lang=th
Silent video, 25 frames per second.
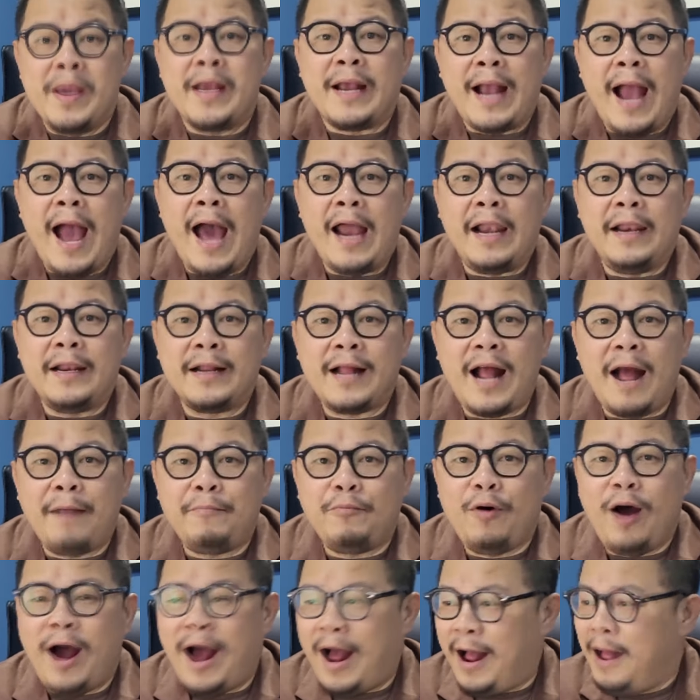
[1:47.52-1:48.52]
เมริกาเลยนะครับ
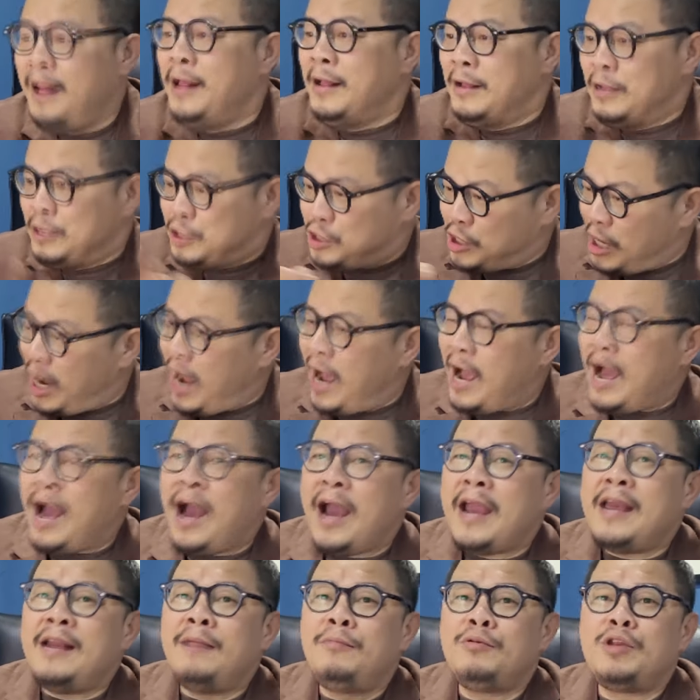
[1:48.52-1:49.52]
ว่าจะ
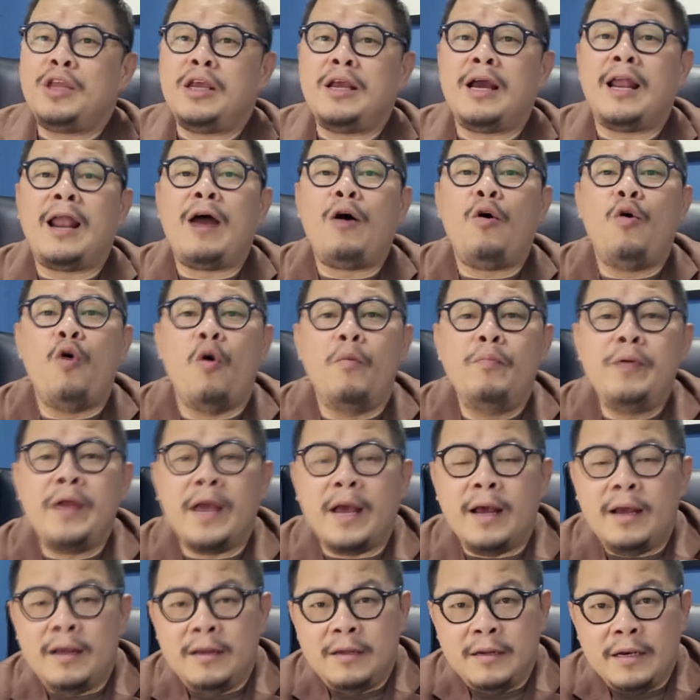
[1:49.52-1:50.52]
ให้รัฐมนตรีกลาโหม
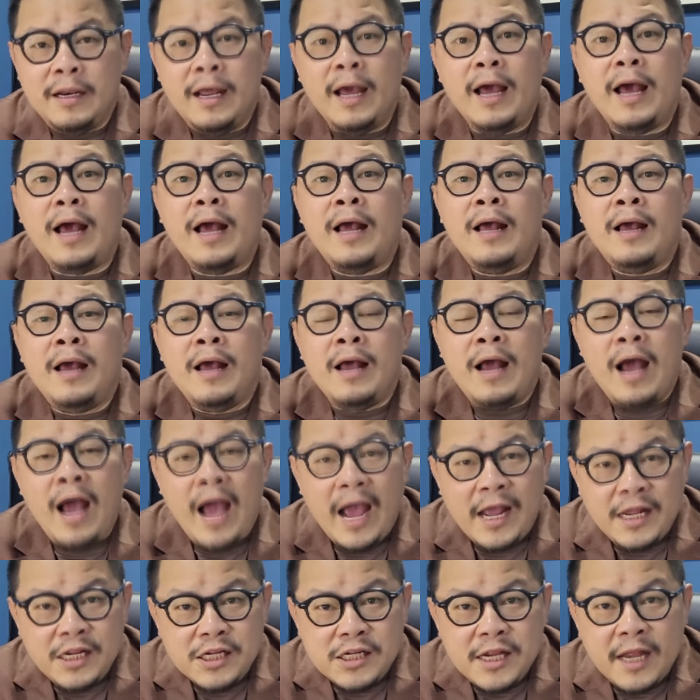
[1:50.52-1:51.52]
เนี่ยนะฮะ
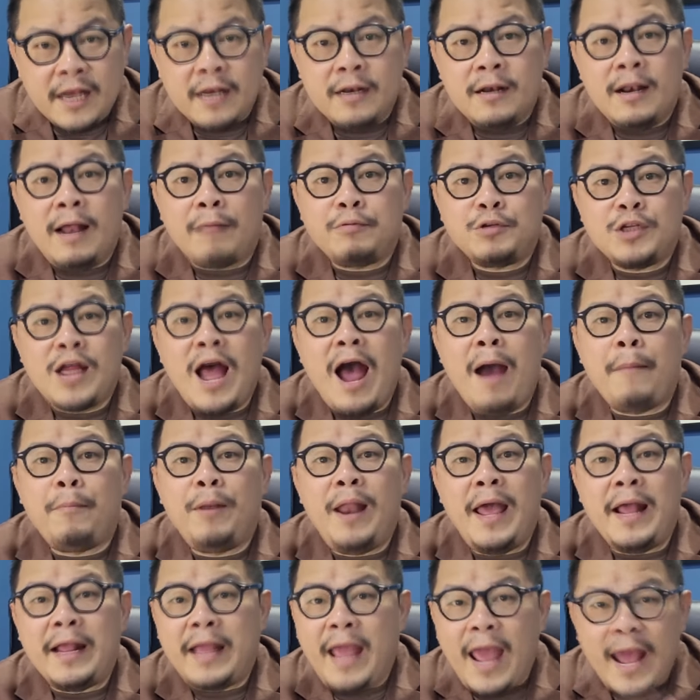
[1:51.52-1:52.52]
ให้เซ็นรับทราบ
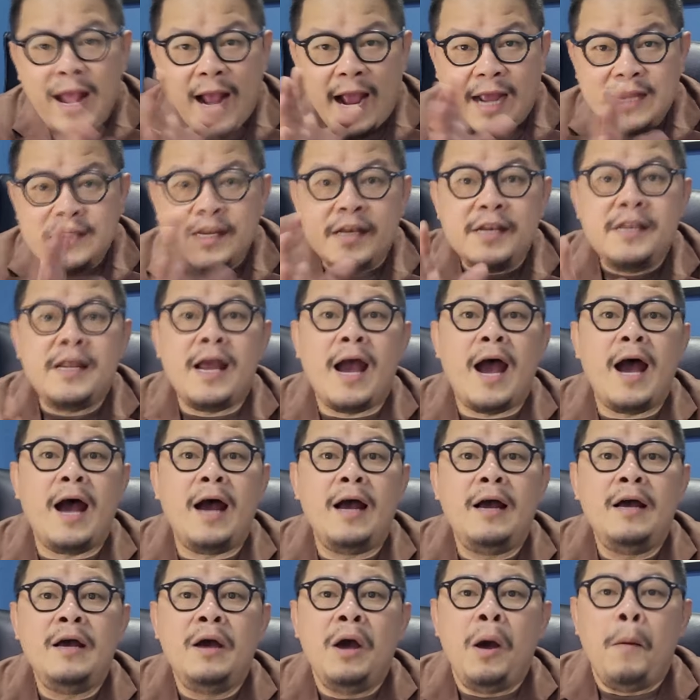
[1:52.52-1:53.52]
และแก้ไขสัญญา
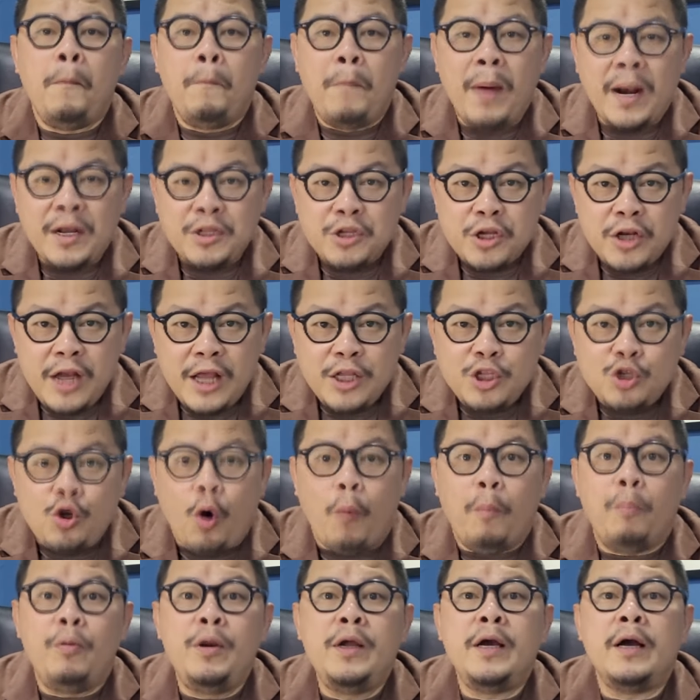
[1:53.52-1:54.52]
มันจะได้จ
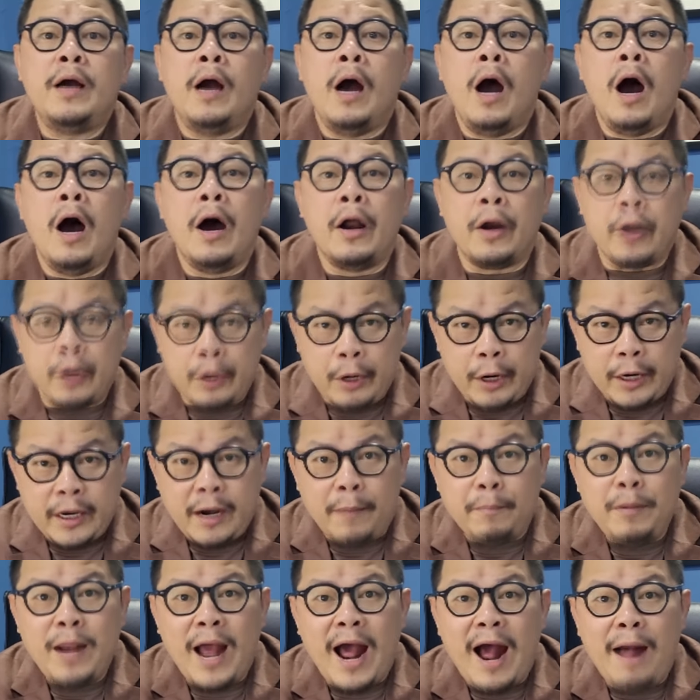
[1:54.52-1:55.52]
บเรื่องเรือ
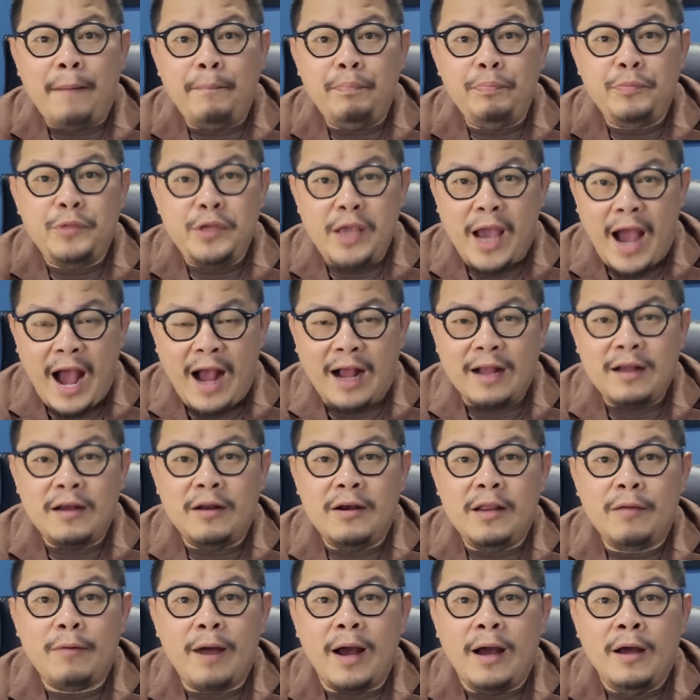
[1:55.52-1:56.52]
ดำน้ำอย่าง
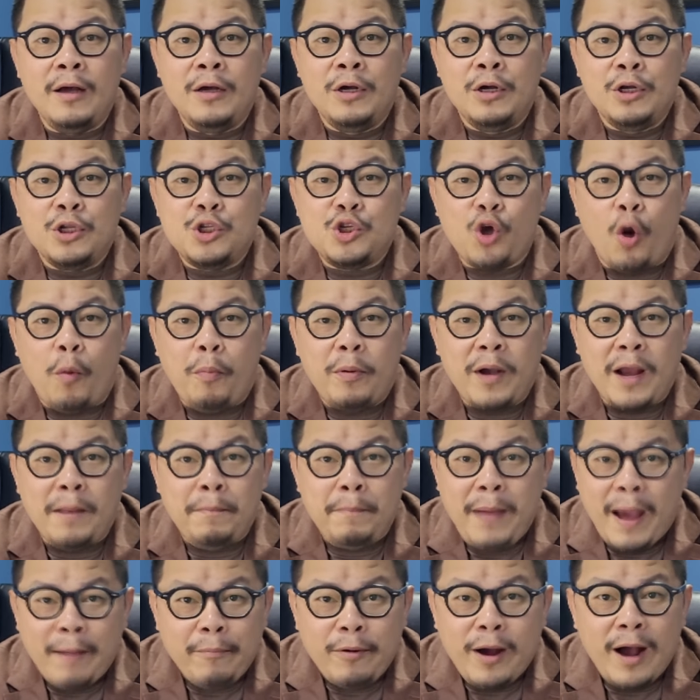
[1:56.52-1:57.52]
เขาเรียกว่าจบกัน
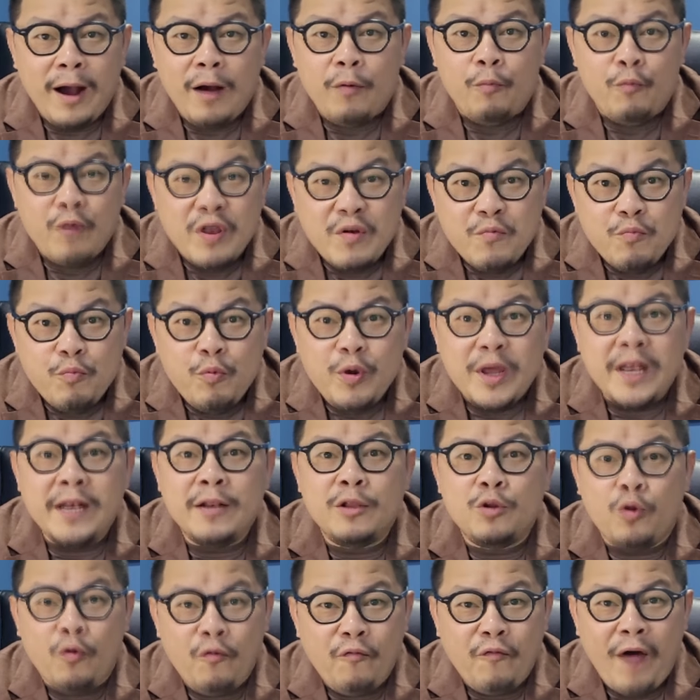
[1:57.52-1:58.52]
แบบว่าวินวิน
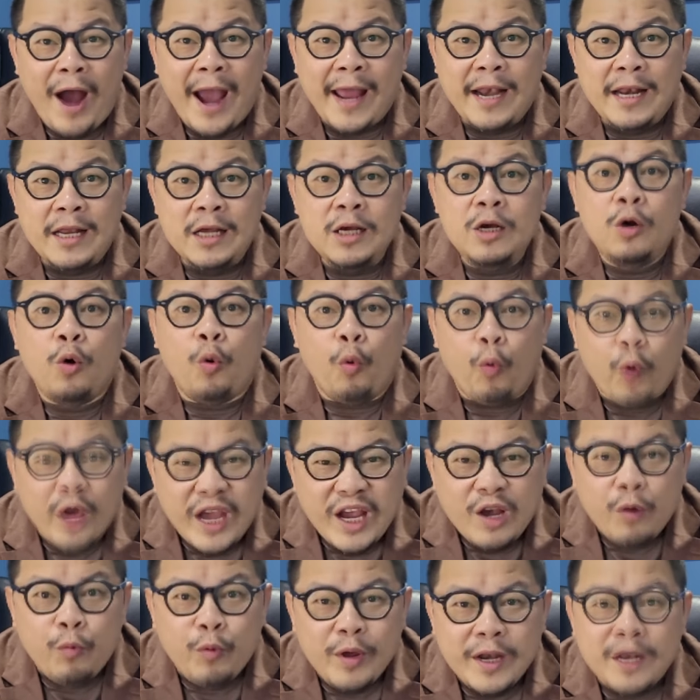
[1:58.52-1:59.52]
ทุกฝ่ายหรือควิ
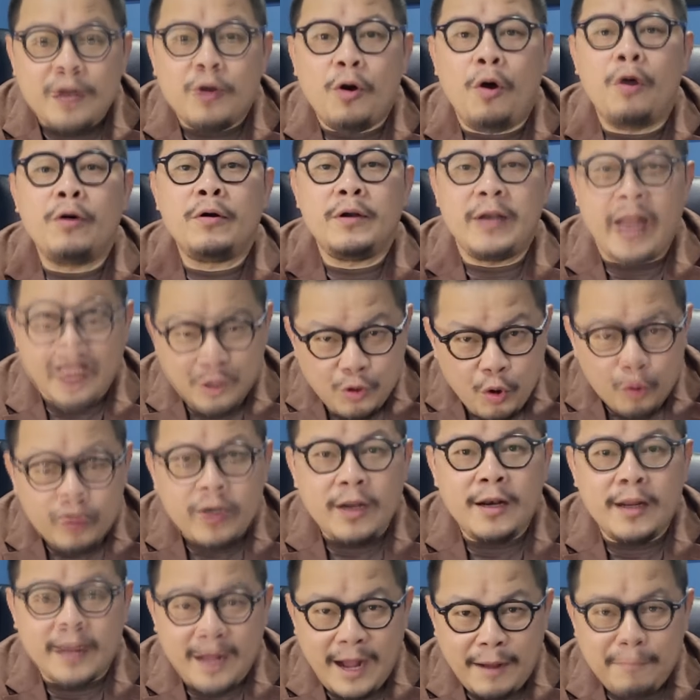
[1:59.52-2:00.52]
กวินของนายก
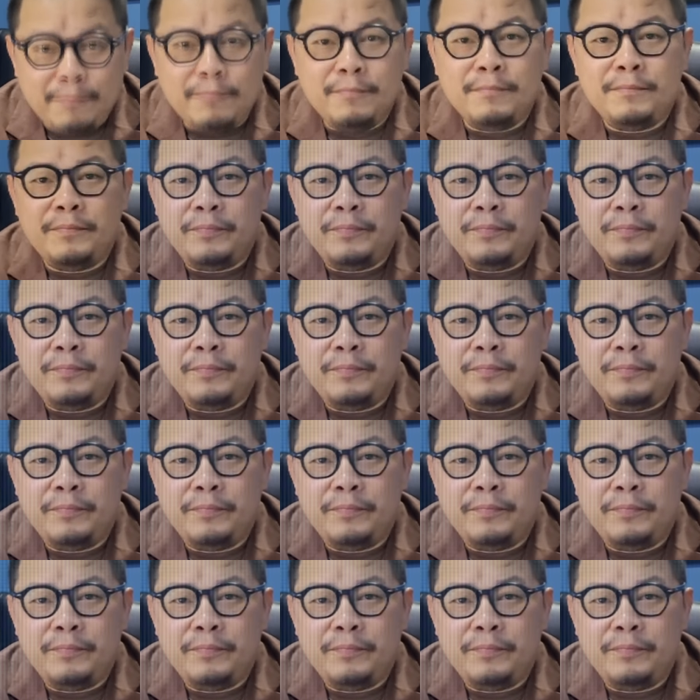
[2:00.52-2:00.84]
นั่นแหละครับ